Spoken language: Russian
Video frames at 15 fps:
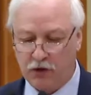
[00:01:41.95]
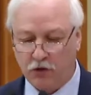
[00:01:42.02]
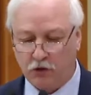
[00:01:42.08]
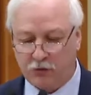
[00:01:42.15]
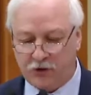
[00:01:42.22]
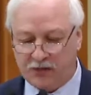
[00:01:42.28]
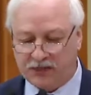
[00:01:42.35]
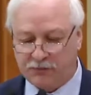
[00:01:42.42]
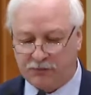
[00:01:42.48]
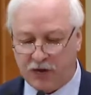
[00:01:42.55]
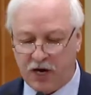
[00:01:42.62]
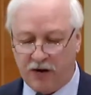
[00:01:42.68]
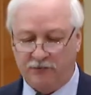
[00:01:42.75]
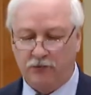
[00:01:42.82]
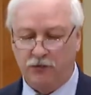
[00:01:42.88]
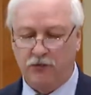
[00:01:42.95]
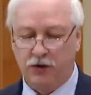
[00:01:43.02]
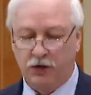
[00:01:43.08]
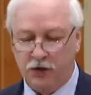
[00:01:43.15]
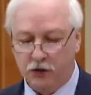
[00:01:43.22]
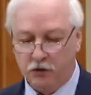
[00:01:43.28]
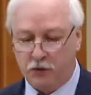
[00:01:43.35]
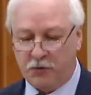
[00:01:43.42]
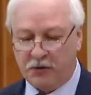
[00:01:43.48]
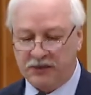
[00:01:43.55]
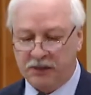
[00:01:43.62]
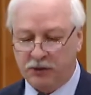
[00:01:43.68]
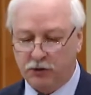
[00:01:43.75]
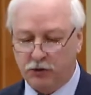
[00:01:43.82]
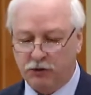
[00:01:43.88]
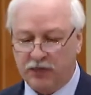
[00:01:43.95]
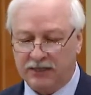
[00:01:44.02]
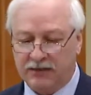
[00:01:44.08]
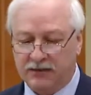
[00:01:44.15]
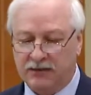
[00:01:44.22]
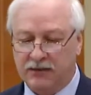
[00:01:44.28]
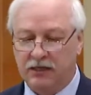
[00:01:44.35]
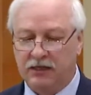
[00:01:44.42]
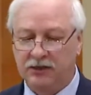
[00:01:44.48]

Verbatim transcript: купить справку, купить результаты